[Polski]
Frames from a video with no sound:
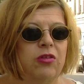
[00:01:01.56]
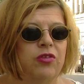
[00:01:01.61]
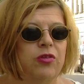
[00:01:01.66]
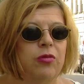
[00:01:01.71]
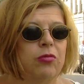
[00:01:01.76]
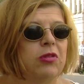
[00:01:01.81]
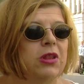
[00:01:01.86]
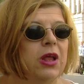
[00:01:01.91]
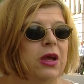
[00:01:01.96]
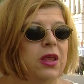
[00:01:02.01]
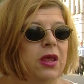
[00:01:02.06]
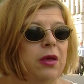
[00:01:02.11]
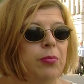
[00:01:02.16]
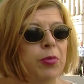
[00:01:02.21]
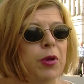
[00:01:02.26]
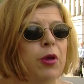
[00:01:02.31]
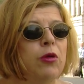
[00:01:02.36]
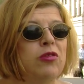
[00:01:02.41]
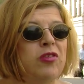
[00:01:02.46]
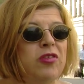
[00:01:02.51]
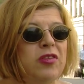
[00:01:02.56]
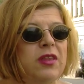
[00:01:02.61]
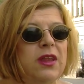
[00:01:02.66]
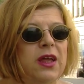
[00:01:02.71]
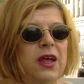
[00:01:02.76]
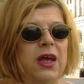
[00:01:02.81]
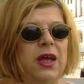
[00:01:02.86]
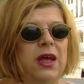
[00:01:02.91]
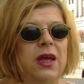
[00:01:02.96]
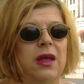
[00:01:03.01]
są takie
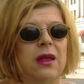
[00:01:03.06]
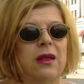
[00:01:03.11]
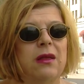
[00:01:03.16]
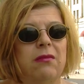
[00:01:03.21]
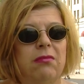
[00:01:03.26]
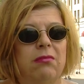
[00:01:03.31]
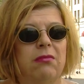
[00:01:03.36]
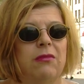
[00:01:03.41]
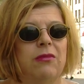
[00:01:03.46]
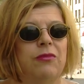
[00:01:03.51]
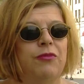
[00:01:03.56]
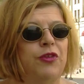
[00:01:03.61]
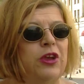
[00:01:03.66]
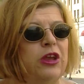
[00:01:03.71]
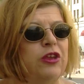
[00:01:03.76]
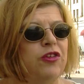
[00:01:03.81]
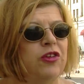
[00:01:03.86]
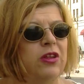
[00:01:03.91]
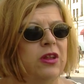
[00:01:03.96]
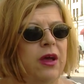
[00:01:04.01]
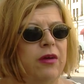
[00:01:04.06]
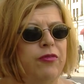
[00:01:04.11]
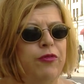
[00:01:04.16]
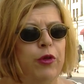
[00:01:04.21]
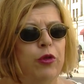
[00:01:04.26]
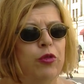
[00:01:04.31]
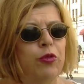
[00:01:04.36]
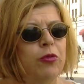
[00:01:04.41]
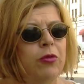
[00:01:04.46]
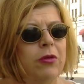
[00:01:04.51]
proste, mm, wszędzie na
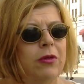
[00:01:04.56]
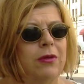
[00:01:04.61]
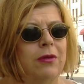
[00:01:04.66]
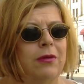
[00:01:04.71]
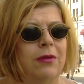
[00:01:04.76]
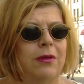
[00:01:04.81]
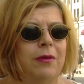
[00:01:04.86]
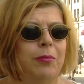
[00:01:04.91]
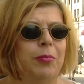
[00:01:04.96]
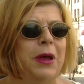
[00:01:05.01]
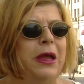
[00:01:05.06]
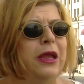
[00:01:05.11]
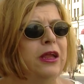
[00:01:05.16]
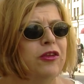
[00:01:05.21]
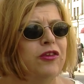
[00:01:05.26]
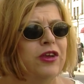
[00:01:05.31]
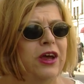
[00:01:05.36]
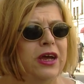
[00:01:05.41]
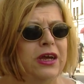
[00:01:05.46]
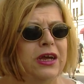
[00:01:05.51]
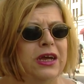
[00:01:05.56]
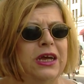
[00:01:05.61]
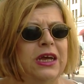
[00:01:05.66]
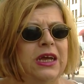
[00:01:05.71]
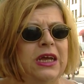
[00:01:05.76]
front y, page'ach.